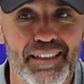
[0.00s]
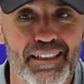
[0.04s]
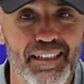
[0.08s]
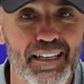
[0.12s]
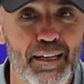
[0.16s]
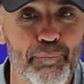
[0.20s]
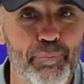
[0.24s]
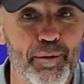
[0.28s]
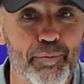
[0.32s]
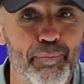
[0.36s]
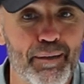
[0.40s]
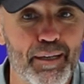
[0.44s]

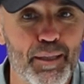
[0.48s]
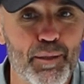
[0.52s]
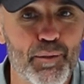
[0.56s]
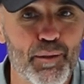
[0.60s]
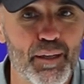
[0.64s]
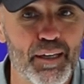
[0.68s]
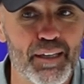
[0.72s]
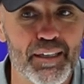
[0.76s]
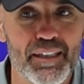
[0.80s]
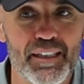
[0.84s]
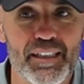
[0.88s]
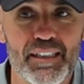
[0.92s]
la
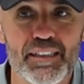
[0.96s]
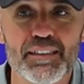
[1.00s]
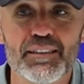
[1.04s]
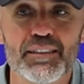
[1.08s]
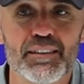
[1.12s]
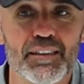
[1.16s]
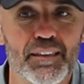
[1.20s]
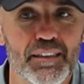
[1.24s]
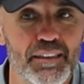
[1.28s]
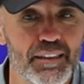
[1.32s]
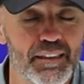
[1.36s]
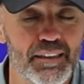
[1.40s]
permanencia de ellas
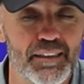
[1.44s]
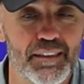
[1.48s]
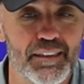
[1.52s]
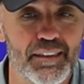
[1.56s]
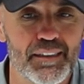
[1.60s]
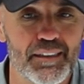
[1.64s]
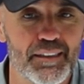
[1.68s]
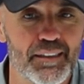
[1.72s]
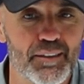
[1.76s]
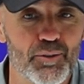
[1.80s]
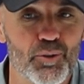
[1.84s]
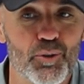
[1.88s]

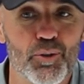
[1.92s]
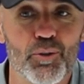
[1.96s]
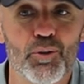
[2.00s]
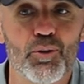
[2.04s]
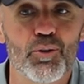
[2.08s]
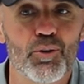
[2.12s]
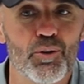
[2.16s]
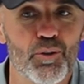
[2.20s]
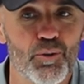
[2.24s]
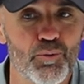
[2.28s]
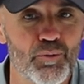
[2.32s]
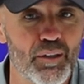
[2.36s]
y,
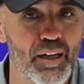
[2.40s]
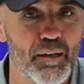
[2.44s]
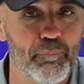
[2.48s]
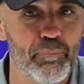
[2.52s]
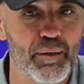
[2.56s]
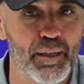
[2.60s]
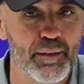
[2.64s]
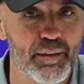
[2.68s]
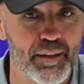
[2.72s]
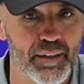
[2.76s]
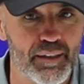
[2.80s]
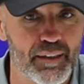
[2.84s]
o, una
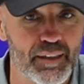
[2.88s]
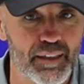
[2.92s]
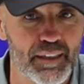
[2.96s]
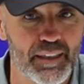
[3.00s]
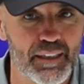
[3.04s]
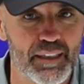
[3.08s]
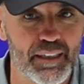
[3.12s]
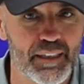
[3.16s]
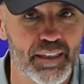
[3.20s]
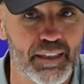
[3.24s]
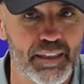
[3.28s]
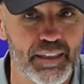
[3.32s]
plaza de,
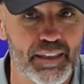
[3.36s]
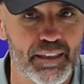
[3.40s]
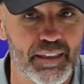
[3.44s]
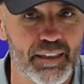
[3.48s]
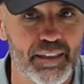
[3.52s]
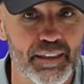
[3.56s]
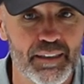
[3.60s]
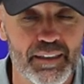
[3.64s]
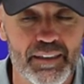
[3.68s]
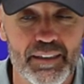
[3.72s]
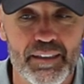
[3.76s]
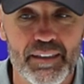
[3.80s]

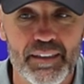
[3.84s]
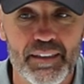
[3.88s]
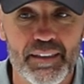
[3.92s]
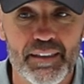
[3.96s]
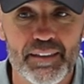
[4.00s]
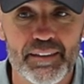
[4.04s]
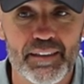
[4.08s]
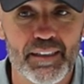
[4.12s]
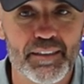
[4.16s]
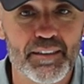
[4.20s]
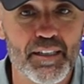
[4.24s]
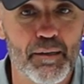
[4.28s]
de
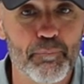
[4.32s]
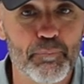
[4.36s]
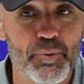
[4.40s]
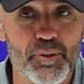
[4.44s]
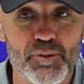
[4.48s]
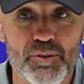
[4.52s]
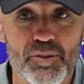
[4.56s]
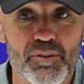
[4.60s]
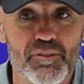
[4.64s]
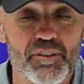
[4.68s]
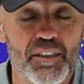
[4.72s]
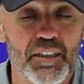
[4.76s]
de
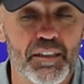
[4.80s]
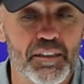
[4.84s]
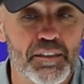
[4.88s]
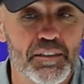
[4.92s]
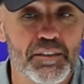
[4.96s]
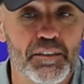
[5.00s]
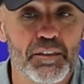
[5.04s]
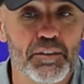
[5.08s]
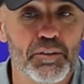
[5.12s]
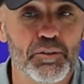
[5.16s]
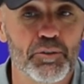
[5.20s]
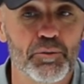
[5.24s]
Champions, ¿no? O sea, que en
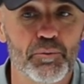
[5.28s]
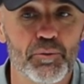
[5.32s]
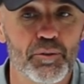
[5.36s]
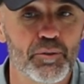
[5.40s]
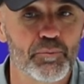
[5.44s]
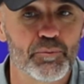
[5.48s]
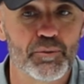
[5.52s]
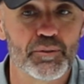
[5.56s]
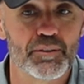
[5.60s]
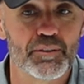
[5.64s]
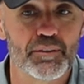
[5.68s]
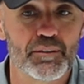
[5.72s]
ese sentido,
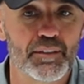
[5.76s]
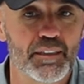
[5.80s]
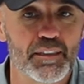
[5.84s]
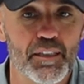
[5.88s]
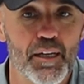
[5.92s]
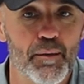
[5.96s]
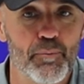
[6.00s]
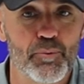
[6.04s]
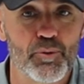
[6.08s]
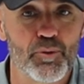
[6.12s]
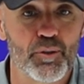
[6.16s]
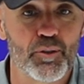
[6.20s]
bueno, pues ya
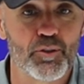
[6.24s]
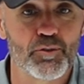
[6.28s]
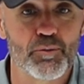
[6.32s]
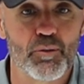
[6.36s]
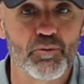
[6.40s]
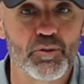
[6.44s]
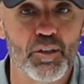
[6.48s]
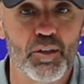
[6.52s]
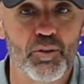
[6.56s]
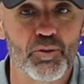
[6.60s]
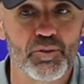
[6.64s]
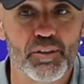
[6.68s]
sabemos lo que nos
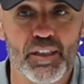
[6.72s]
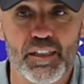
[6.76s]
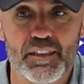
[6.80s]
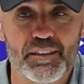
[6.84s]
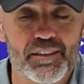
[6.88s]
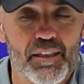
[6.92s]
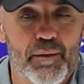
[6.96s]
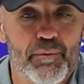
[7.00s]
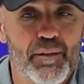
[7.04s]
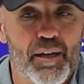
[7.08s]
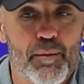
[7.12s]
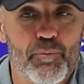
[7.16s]
vamos a encontrar,
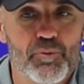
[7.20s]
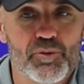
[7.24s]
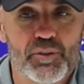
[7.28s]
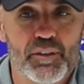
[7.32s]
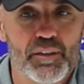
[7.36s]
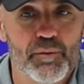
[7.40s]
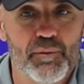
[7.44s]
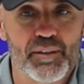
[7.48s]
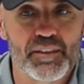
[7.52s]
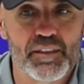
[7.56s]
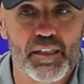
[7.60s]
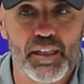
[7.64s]
sabíamos
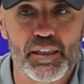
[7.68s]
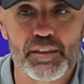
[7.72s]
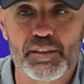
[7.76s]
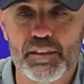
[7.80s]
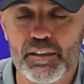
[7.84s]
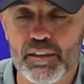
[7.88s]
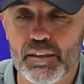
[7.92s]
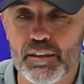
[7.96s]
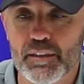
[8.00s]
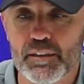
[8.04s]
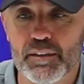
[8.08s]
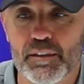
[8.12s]
que iba a ser
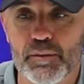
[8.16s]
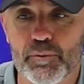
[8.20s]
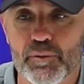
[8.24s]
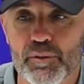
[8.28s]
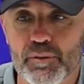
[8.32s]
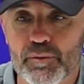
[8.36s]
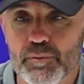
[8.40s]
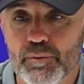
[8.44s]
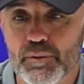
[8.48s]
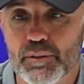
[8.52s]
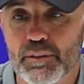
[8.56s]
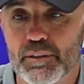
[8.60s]
así y,
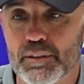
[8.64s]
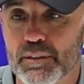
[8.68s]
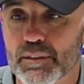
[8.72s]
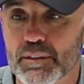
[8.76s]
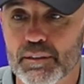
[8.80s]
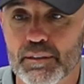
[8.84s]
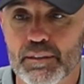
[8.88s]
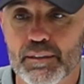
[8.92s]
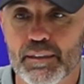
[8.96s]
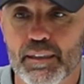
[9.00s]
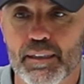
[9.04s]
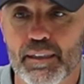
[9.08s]
bueno,
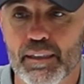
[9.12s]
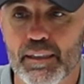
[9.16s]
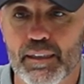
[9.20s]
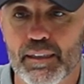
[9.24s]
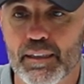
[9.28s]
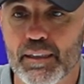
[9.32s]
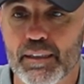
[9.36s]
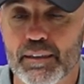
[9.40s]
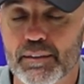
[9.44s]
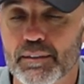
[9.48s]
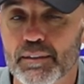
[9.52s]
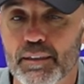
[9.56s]
pues
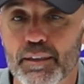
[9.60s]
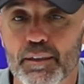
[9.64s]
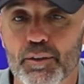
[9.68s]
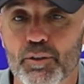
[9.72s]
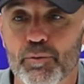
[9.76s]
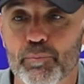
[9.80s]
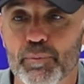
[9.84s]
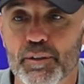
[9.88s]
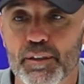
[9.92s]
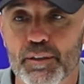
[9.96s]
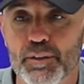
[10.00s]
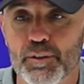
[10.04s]
a seguir
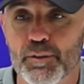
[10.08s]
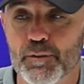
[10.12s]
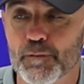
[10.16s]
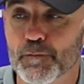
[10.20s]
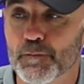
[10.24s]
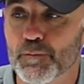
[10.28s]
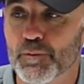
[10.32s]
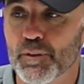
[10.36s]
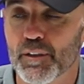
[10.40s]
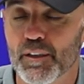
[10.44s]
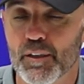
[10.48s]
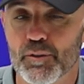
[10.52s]
compitiendo,
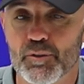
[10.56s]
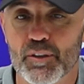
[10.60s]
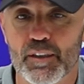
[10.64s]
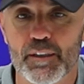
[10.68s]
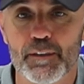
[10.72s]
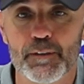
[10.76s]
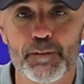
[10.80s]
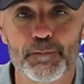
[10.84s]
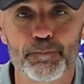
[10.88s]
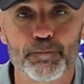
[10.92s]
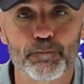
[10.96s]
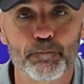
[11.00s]
no queda
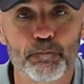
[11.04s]
otra.